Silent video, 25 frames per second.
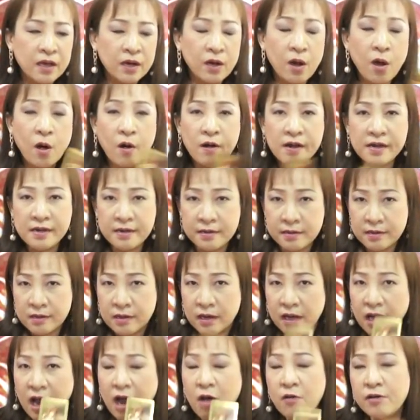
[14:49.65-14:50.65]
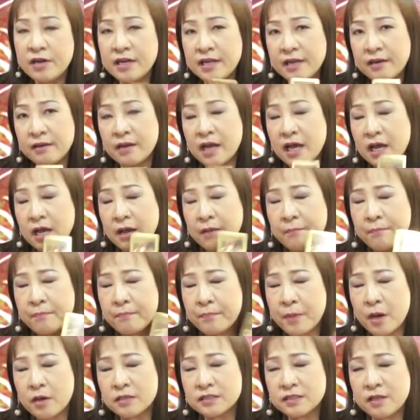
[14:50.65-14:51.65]
รอให้เข้าเดือนเอ่อ
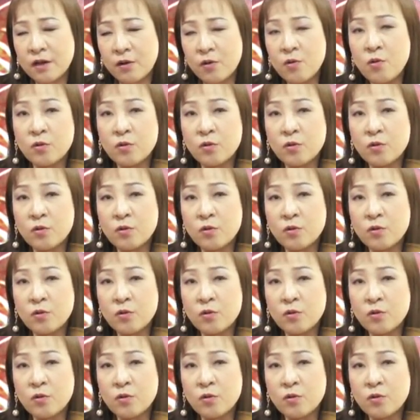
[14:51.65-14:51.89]
พศ